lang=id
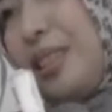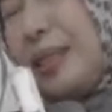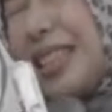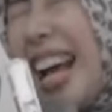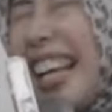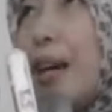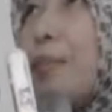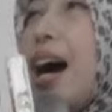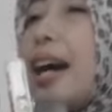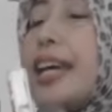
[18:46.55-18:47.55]

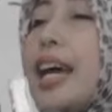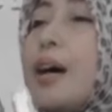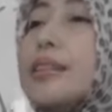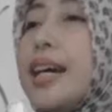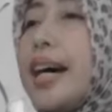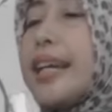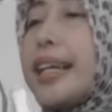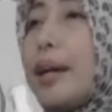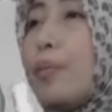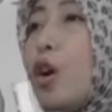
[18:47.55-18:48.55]
Saking bahagia.
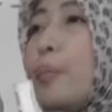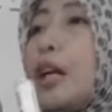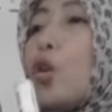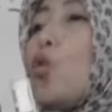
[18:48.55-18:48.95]
Jangankan mobil,